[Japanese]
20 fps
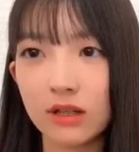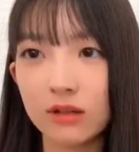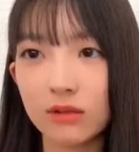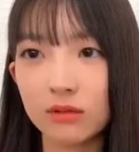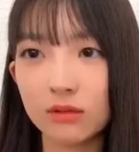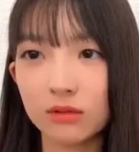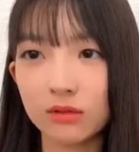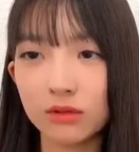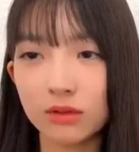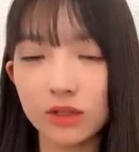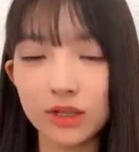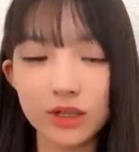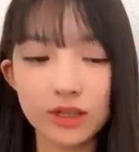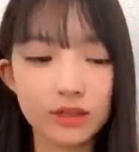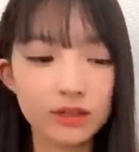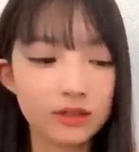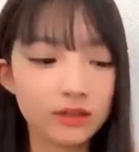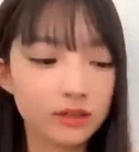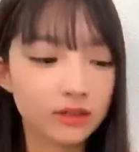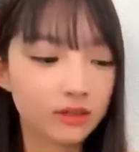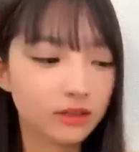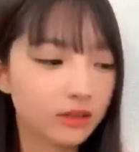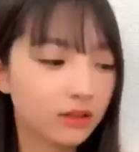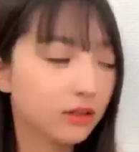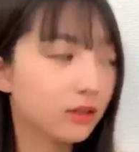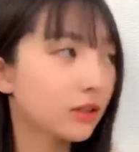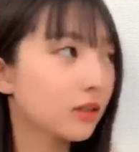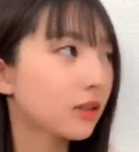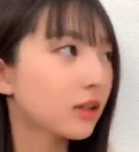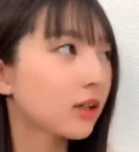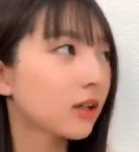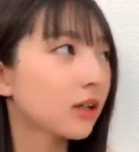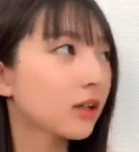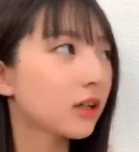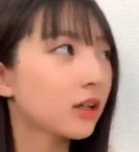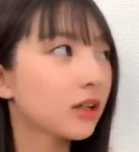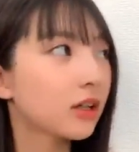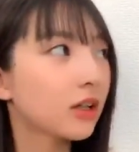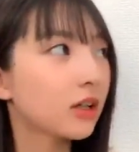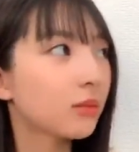本当
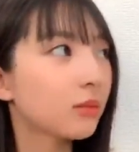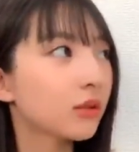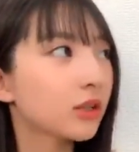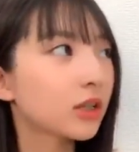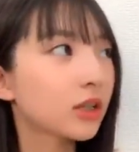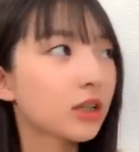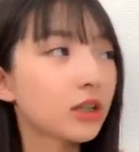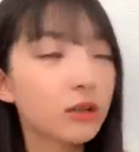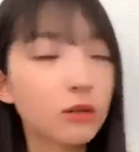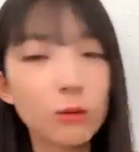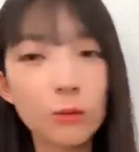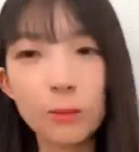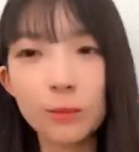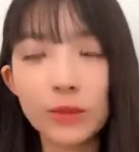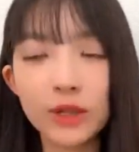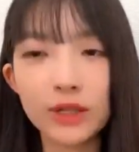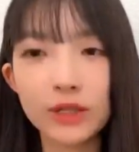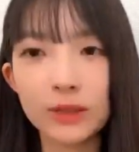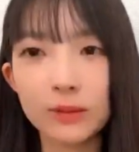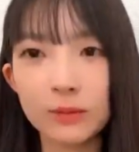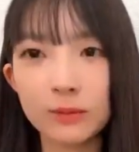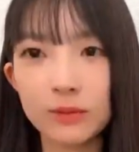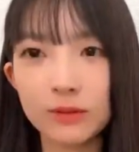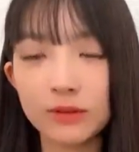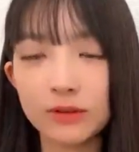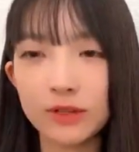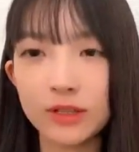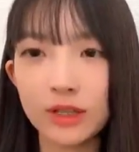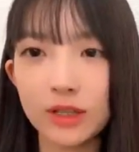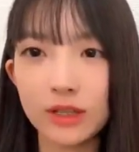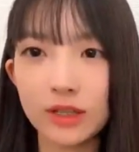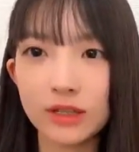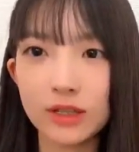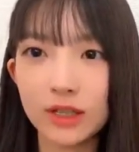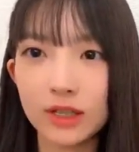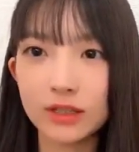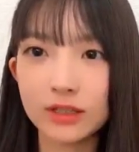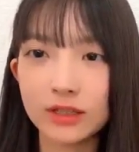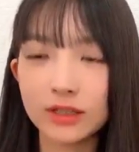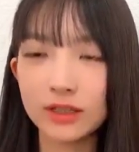に。ね、また本編にも出た
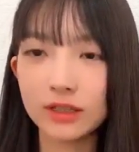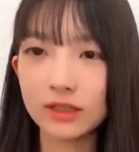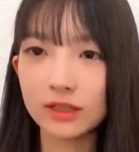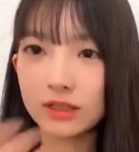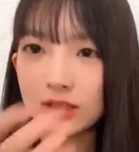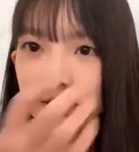いし。